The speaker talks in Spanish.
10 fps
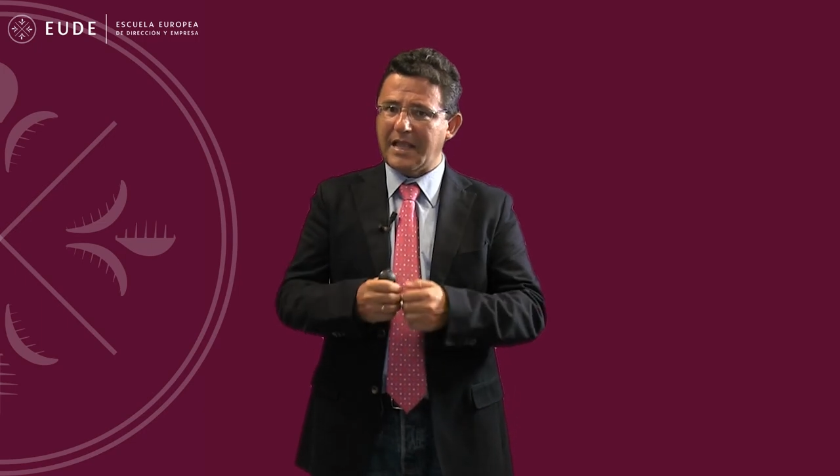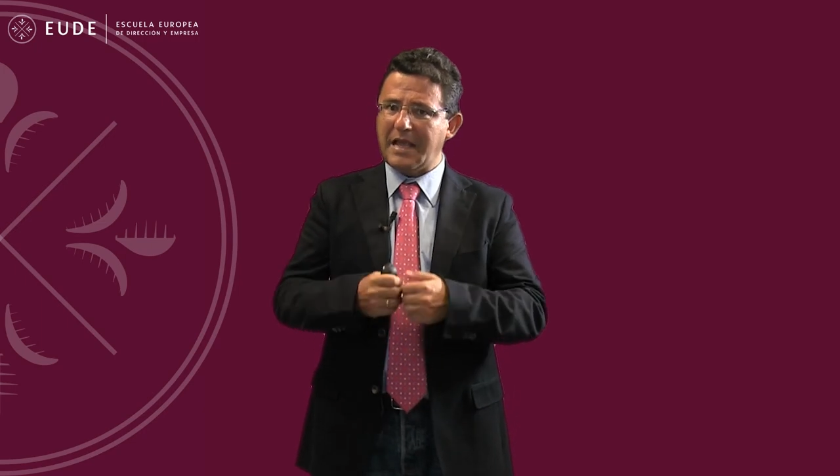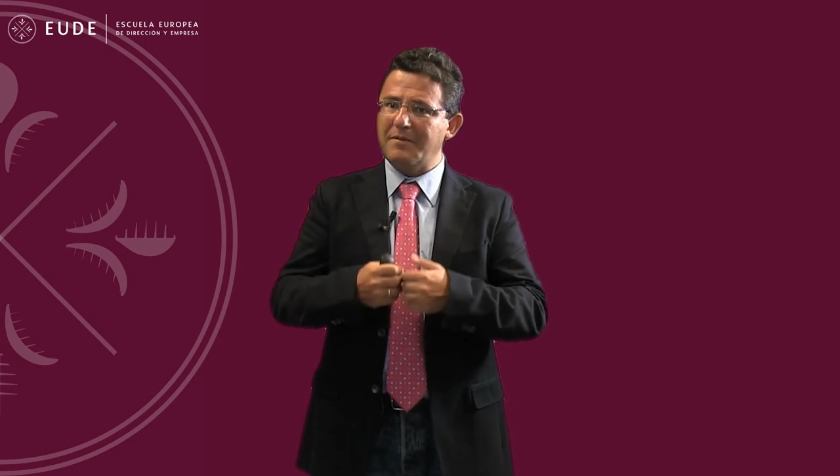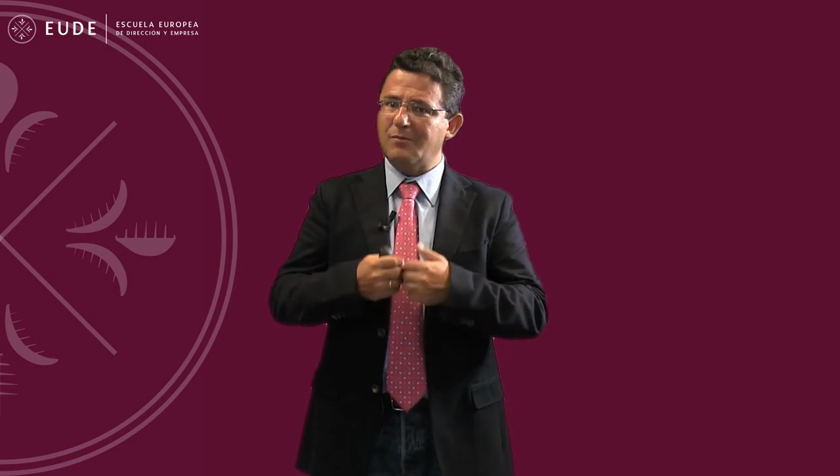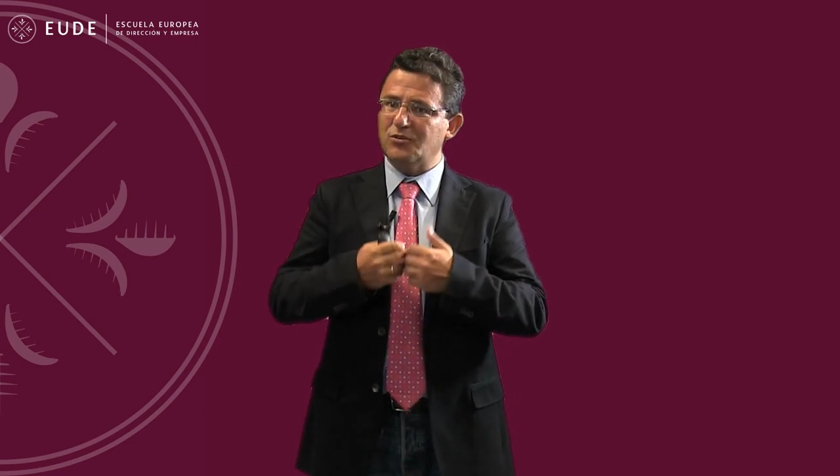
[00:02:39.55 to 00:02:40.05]

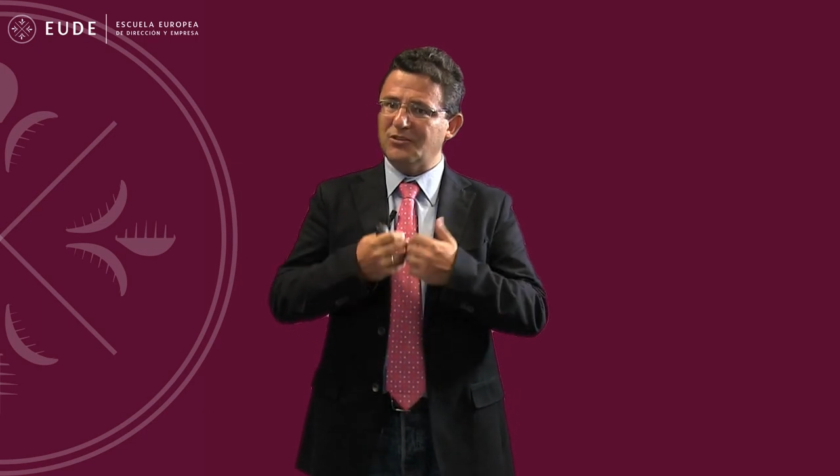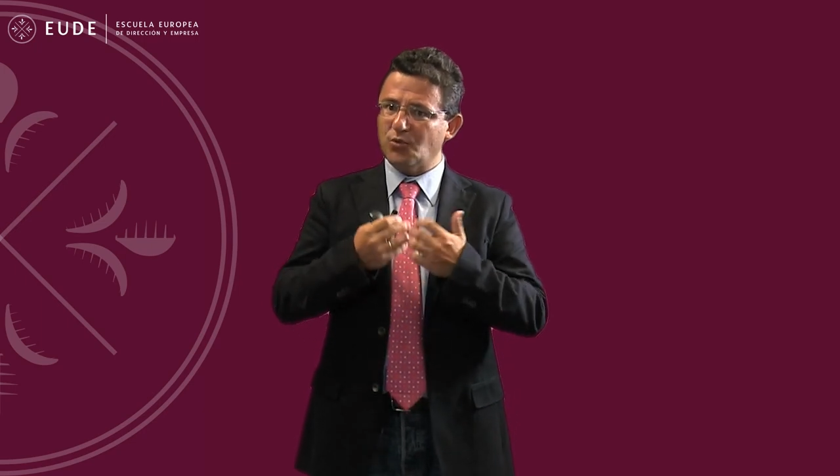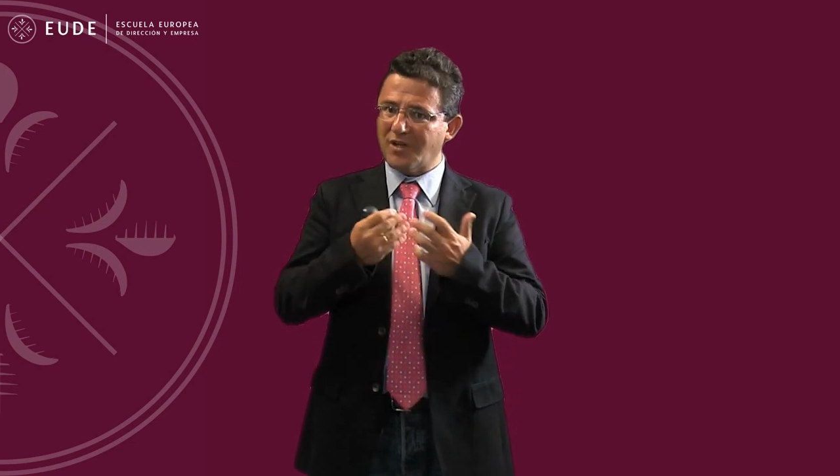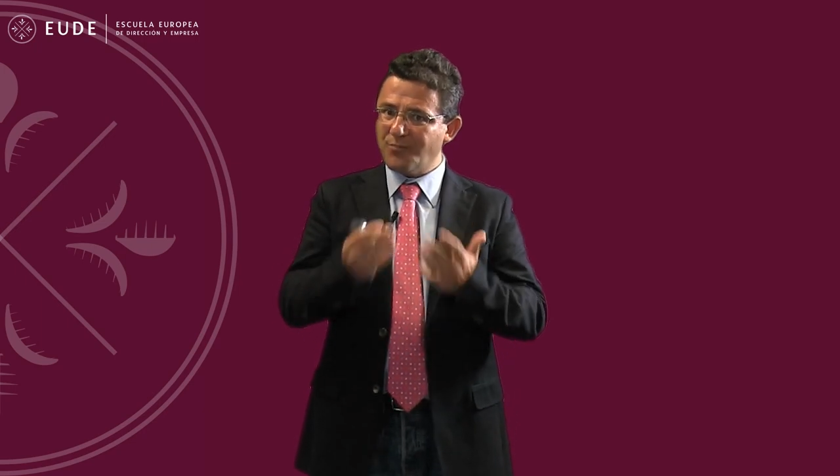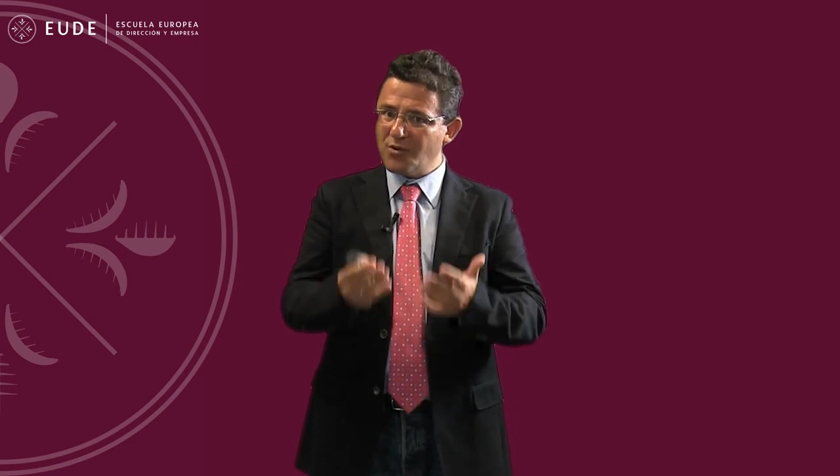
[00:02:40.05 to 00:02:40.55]
caben multitud
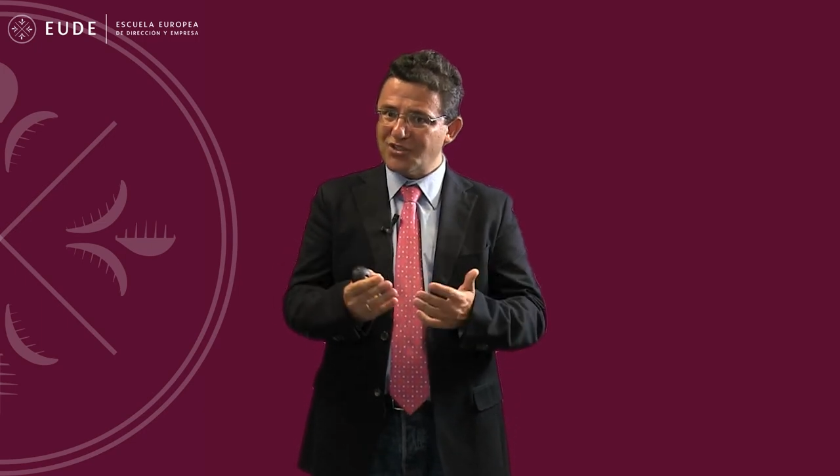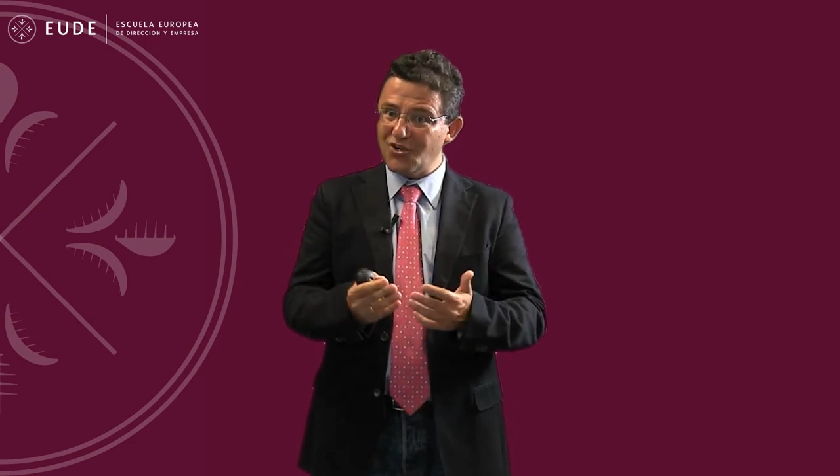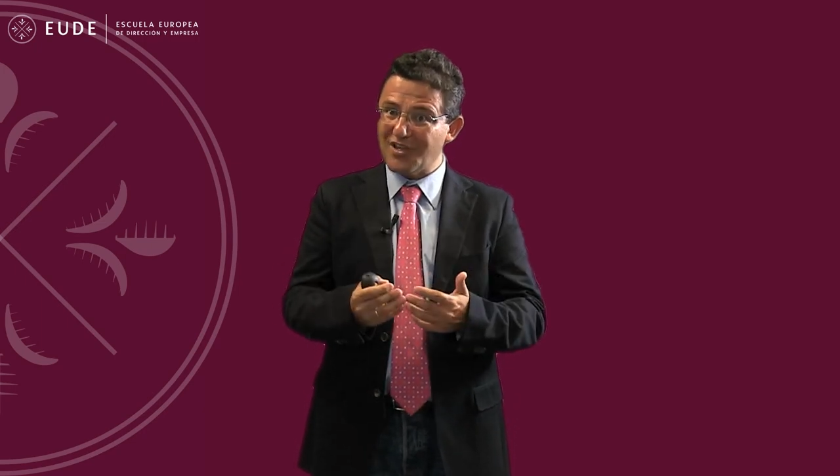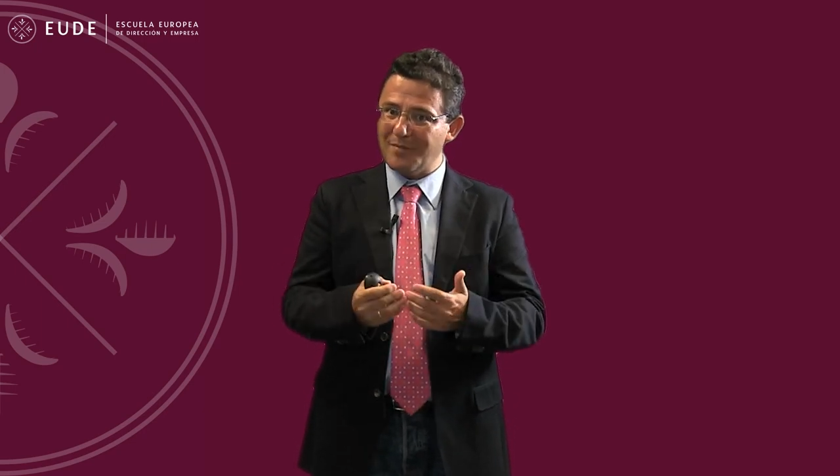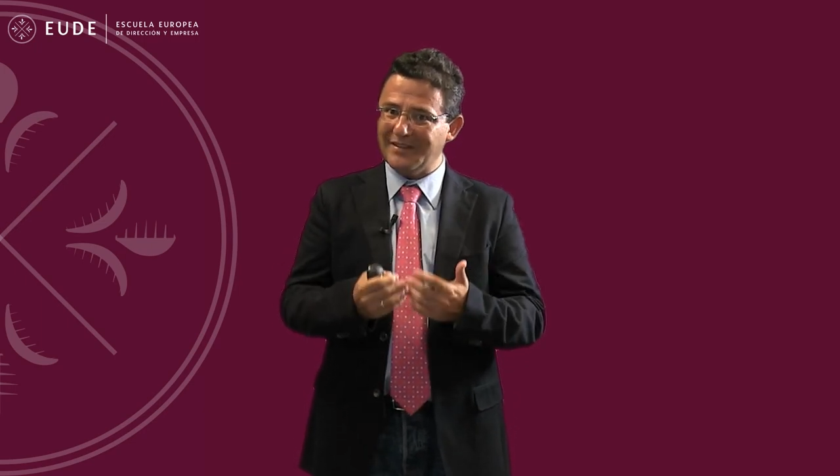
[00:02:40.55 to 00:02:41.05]
de respuestas,
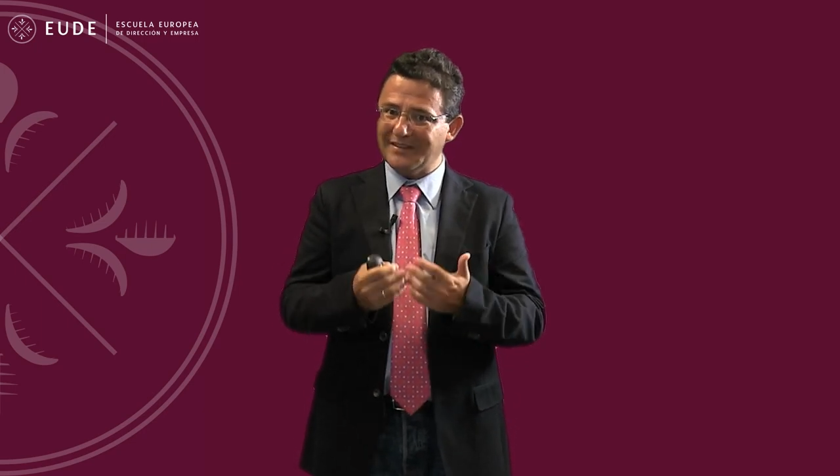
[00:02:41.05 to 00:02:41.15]
lo que me